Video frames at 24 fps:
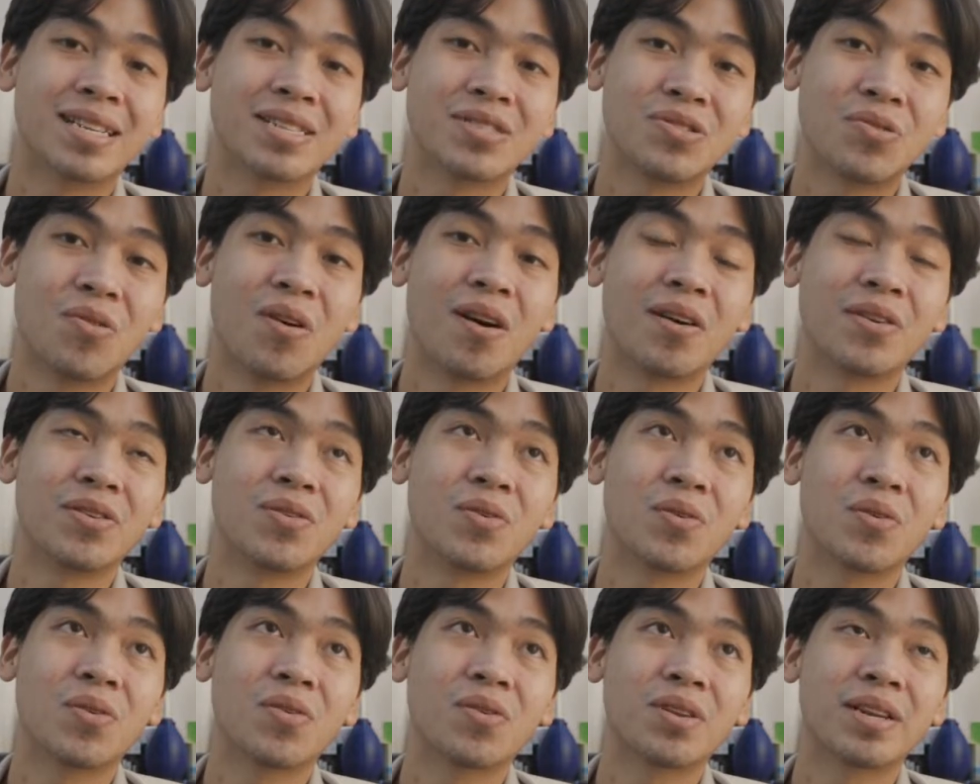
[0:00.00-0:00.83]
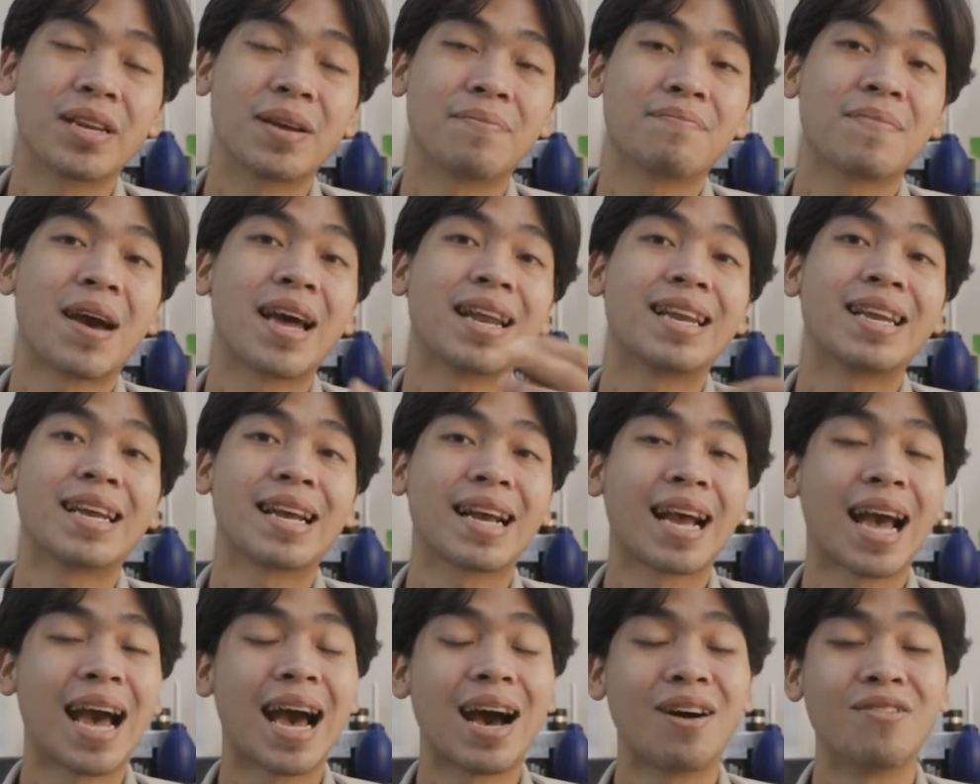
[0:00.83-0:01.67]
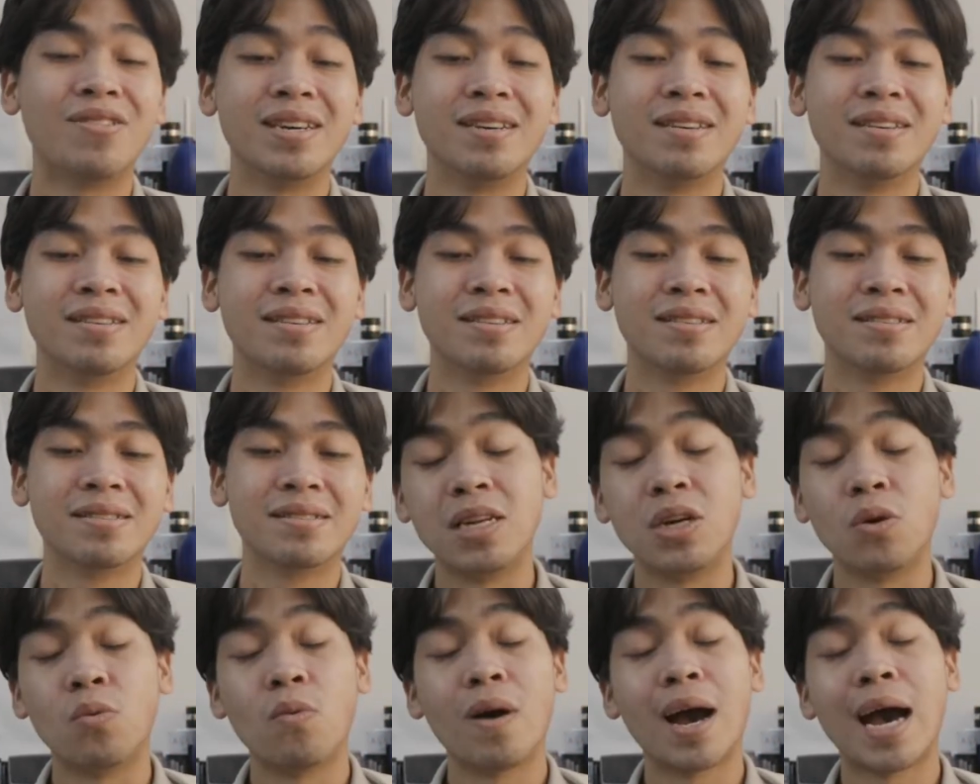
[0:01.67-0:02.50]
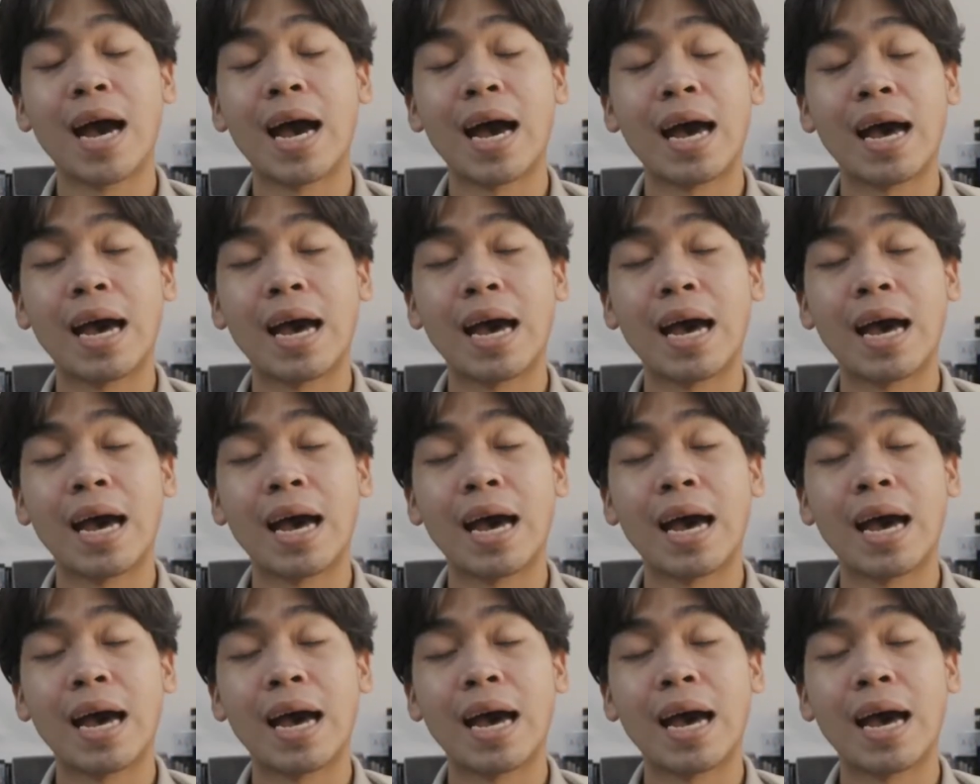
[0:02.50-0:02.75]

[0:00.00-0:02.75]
ช่วงยุคหนึ่งแปดหนึ่งเก้าเนอะหรือว่า